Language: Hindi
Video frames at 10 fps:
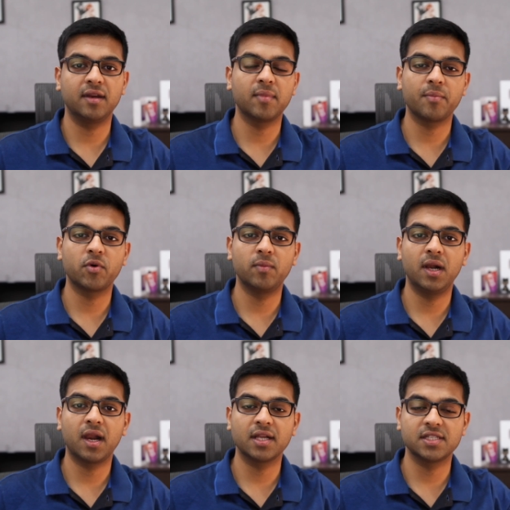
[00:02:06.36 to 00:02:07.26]
में आपको मिल
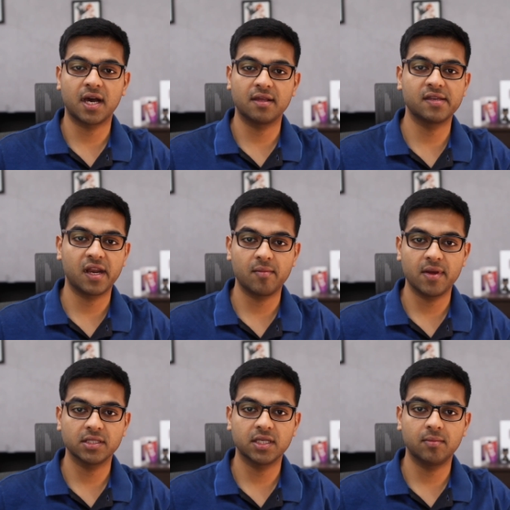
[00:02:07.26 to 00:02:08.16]
रहा है चार हज़ार एम
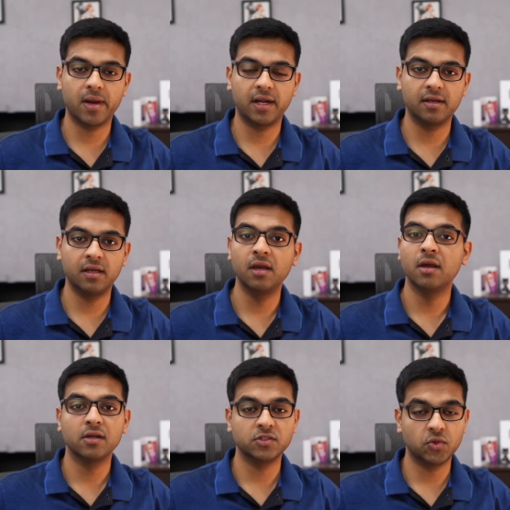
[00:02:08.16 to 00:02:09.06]
की बैटरी
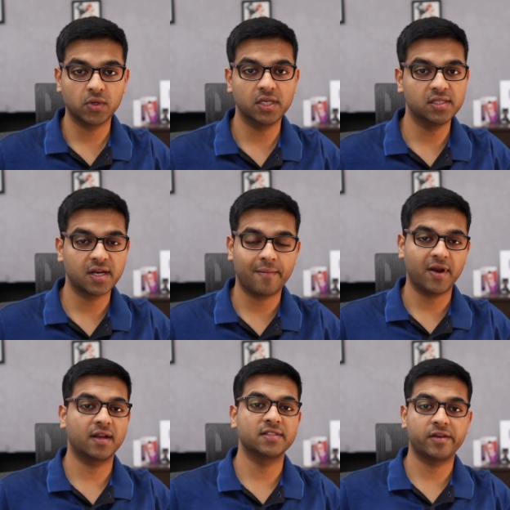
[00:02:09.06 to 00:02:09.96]
जो कि
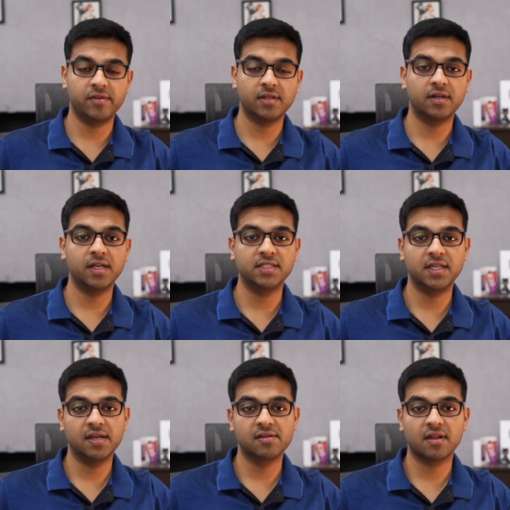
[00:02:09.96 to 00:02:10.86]
स्नैपड्रैगन सेवन थर्टी जी
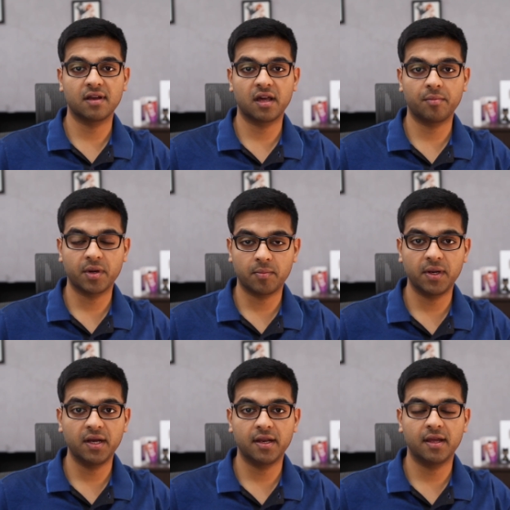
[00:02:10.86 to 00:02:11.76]
के साथ अगर आप कपल
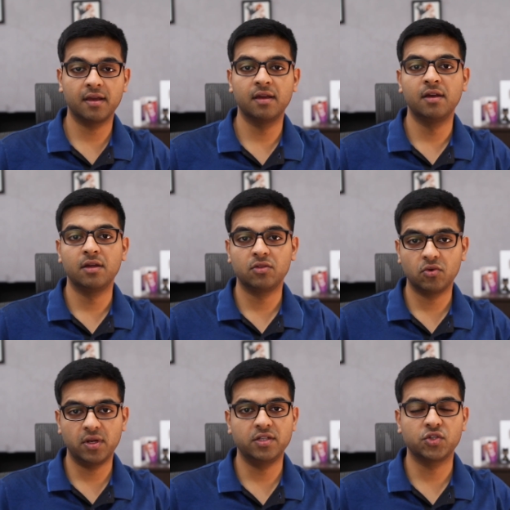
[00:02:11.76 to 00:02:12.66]
करेंगे तो
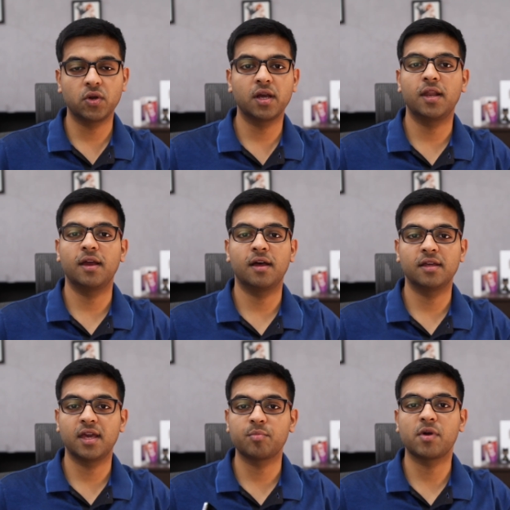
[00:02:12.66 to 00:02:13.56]
इंश्योर करेगा
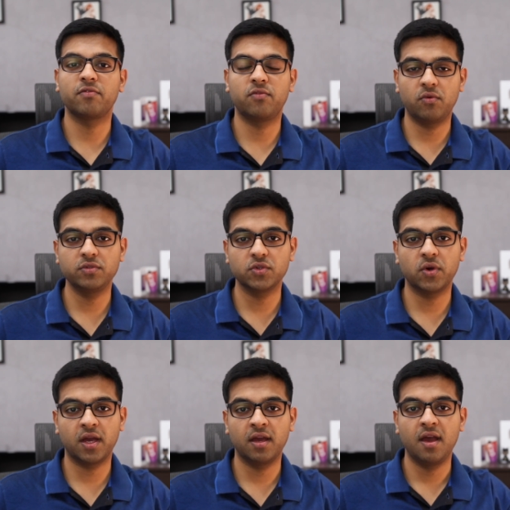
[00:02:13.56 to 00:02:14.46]
कि आपका फ़ोन जो
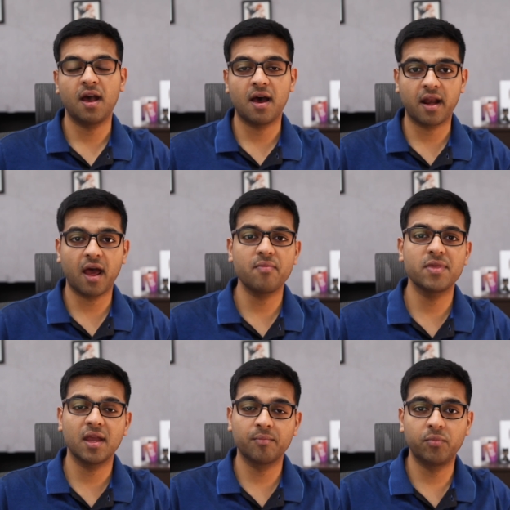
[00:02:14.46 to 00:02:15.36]
है आराम से
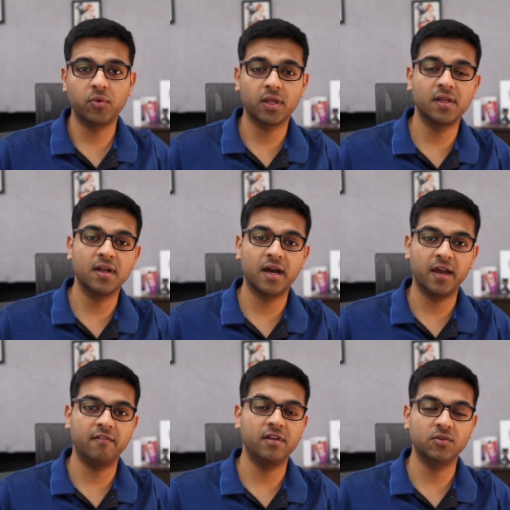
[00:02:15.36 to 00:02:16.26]
एक पूरे दिन का
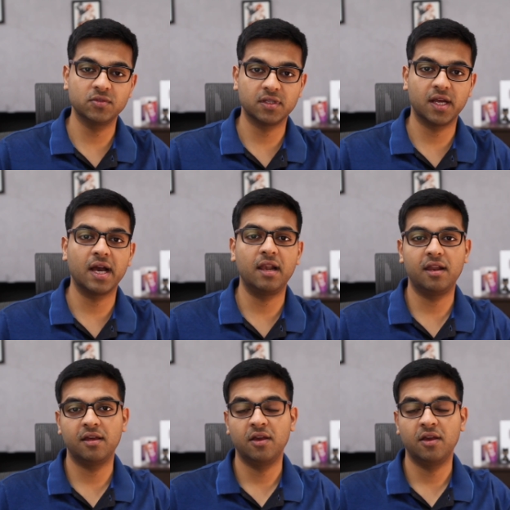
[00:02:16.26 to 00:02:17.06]
हैवी यूज़ निकाल ले